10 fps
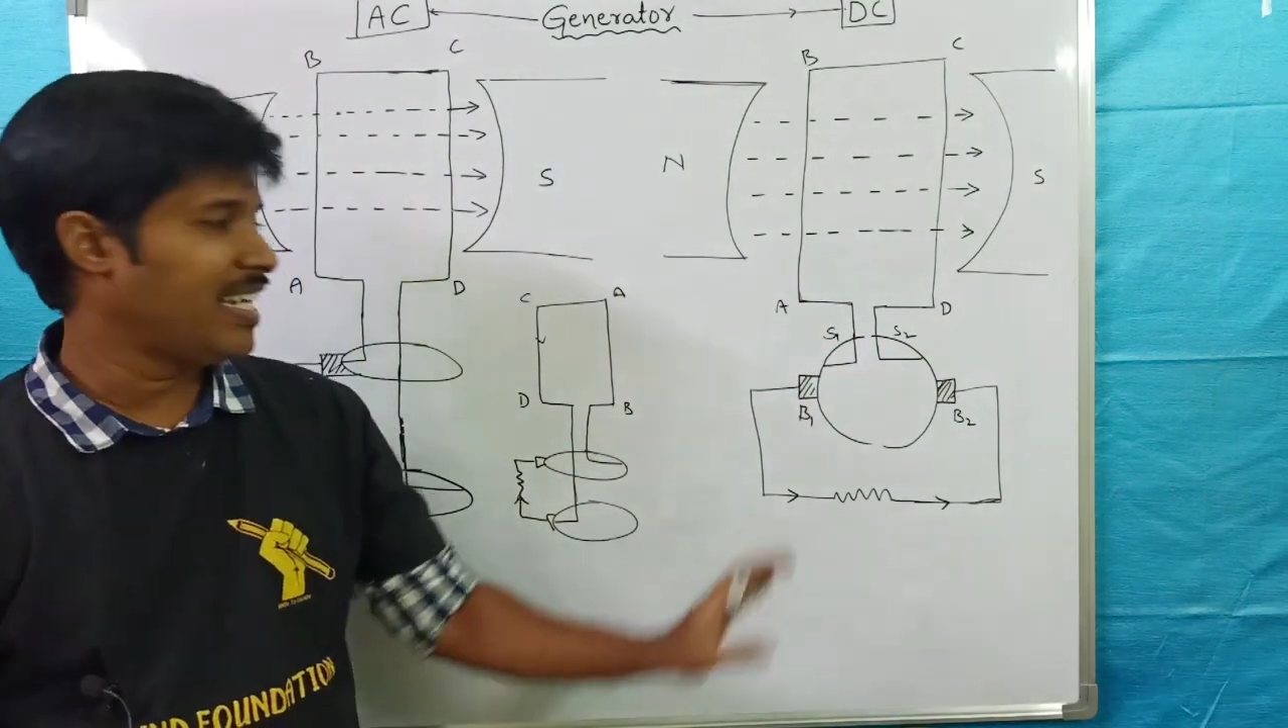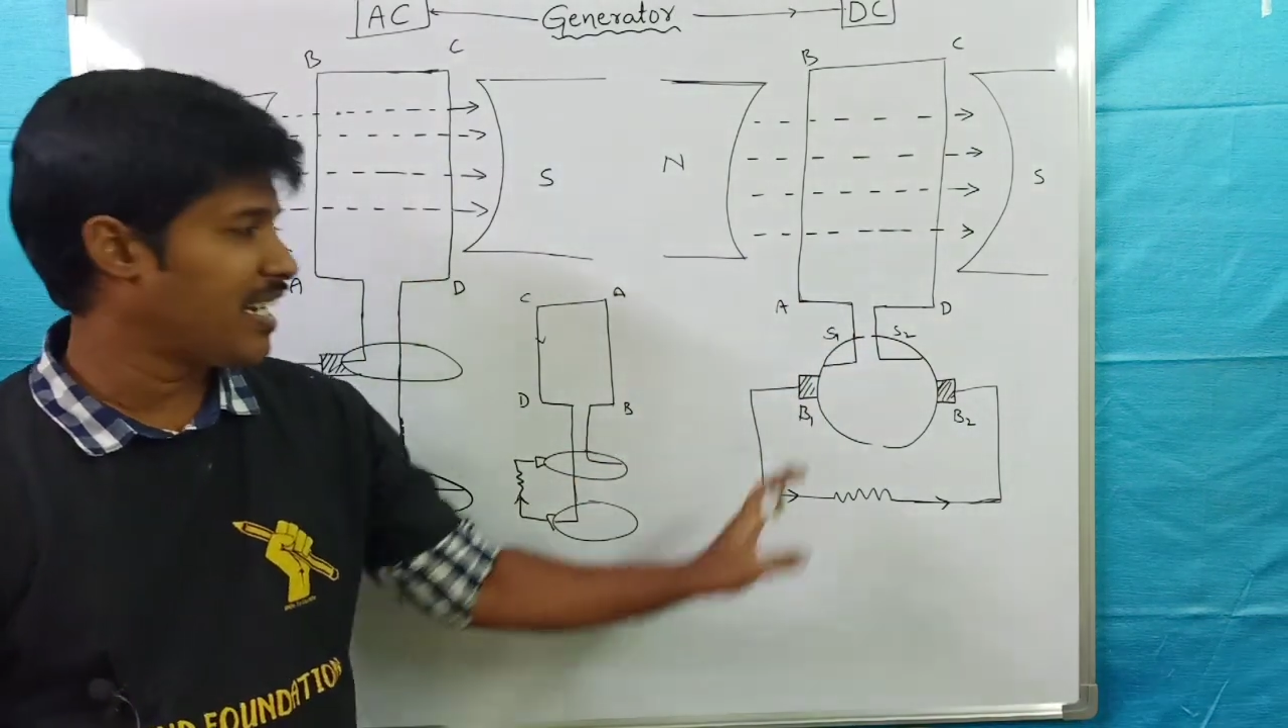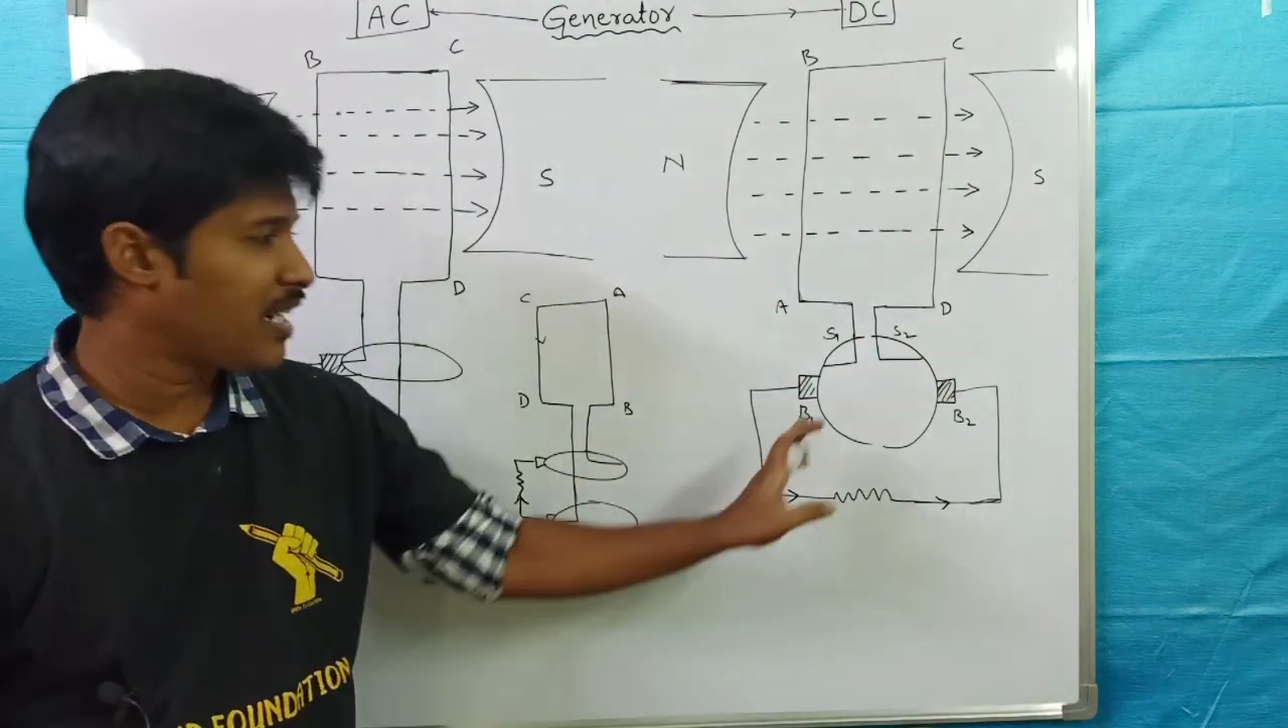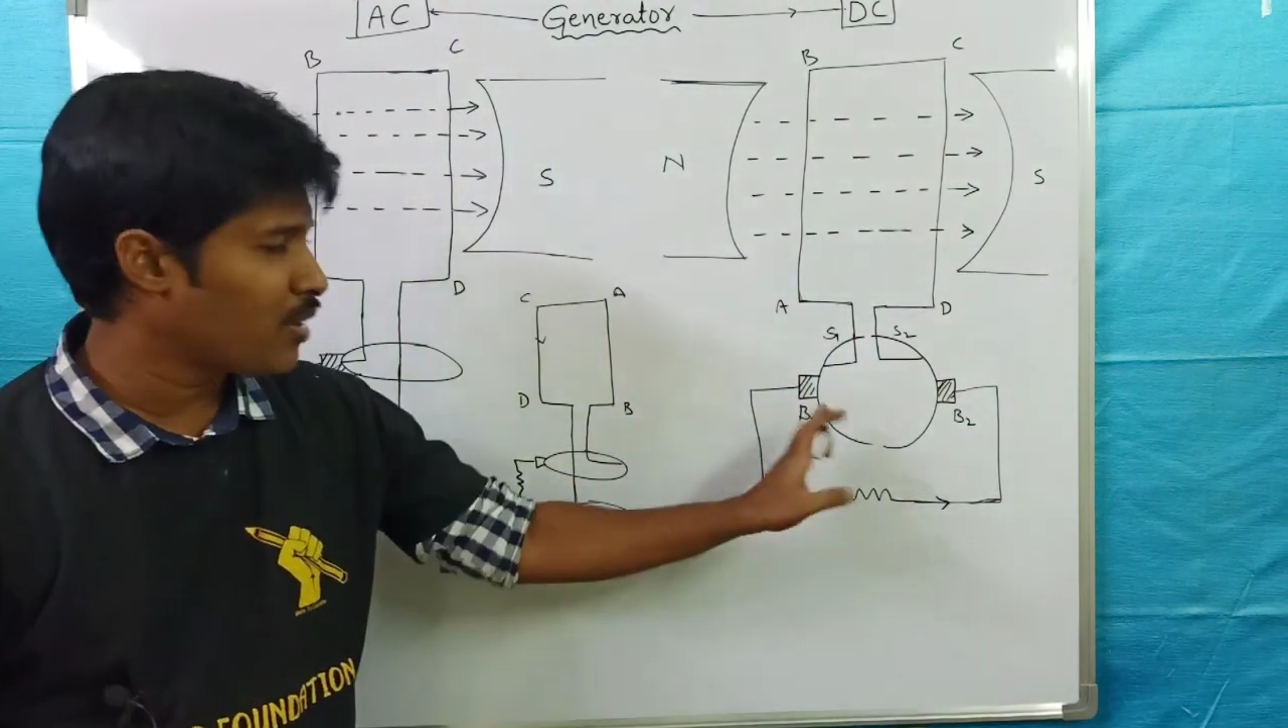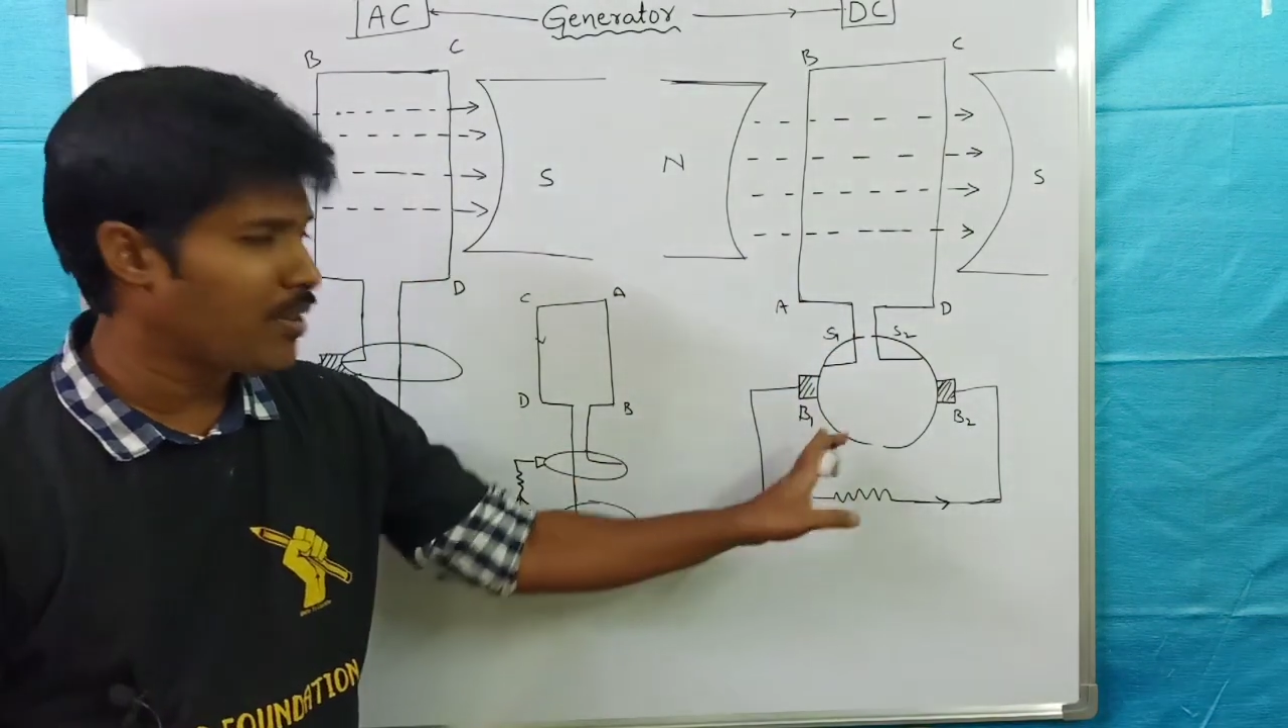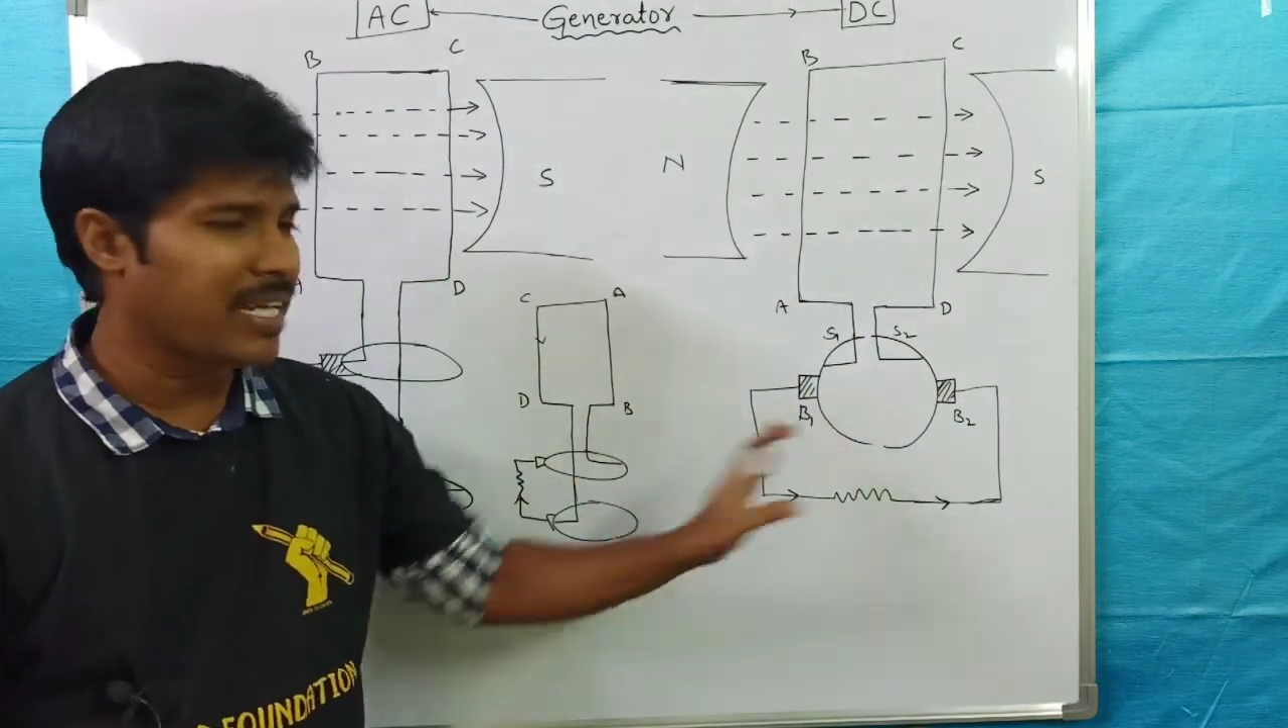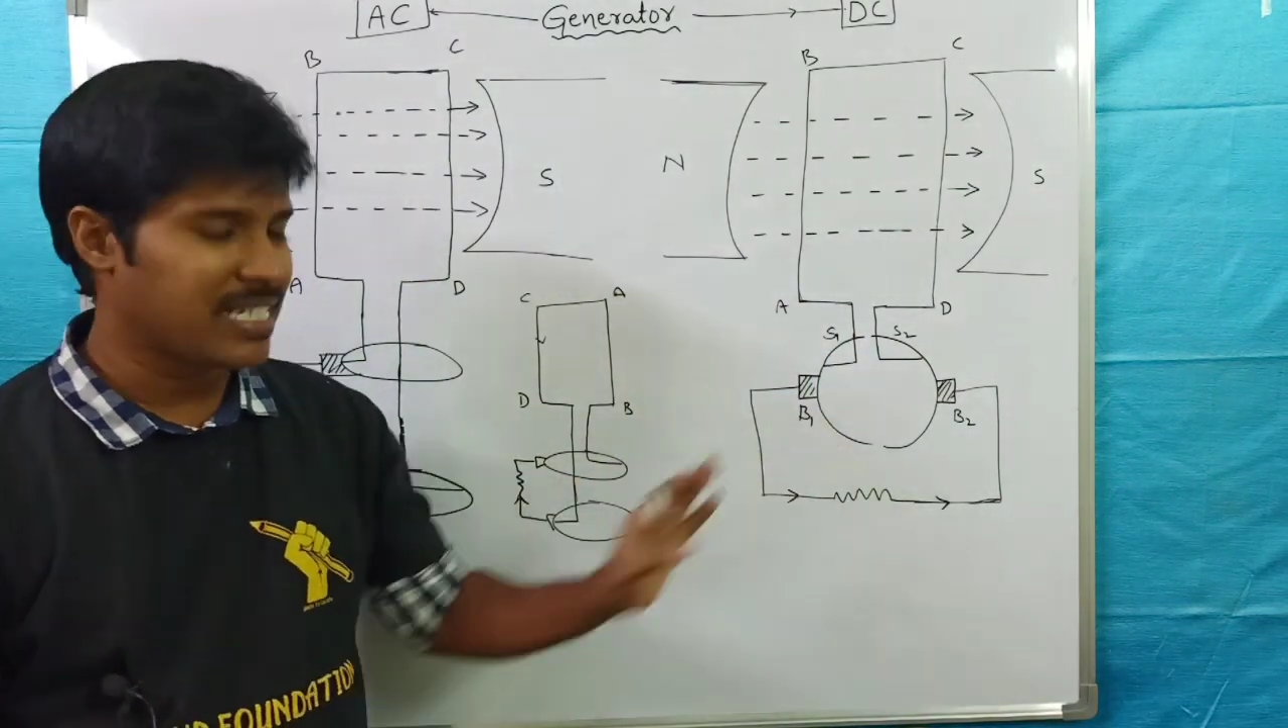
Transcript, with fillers: ఇక్కడ కూడా